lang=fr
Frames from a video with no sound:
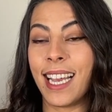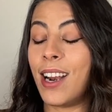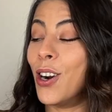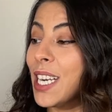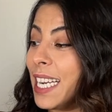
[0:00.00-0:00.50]

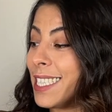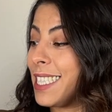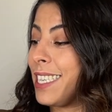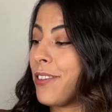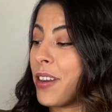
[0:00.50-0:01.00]
Alors là,
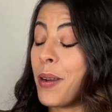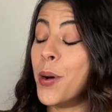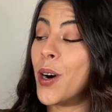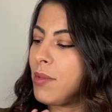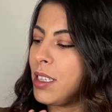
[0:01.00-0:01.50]
j'ai
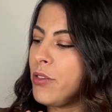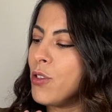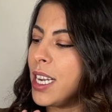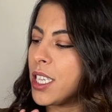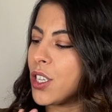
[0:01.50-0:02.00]
vraiment de
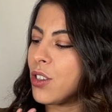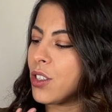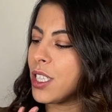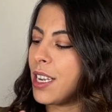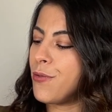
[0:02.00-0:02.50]
la
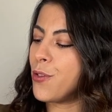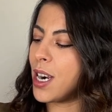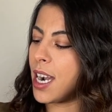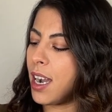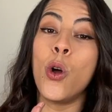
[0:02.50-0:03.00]
chance
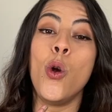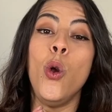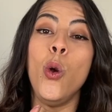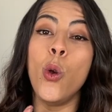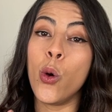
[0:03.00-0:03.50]
d'avoir
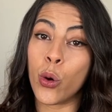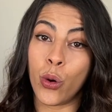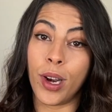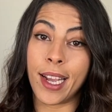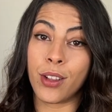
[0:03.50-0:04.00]
le
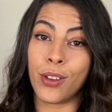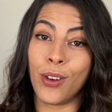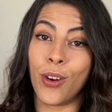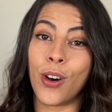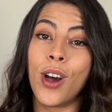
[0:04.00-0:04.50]

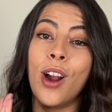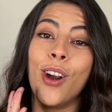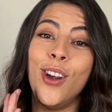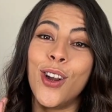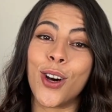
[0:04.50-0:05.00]
collector,
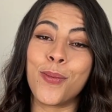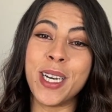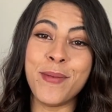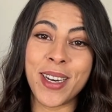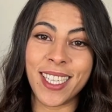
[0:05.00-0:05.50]

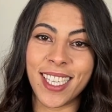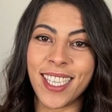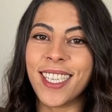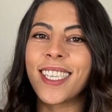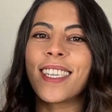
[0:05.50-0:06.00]

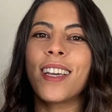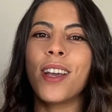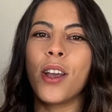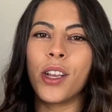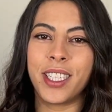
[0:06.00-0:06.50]
l'emblématique
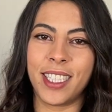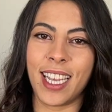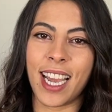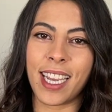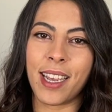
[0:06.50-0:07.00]

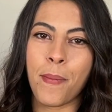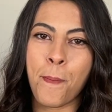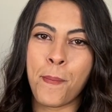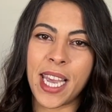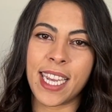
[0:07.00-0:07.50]
sac
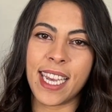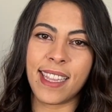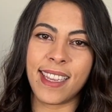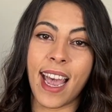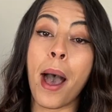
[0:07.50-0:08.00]

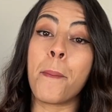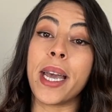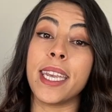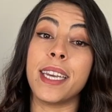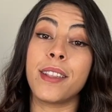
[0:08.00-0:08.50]
baguette à
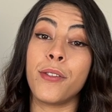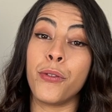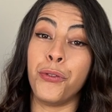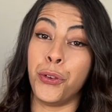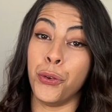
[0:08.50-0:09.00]
paillettes
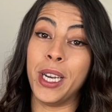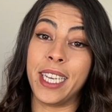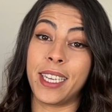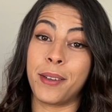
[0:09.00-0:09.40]
violet.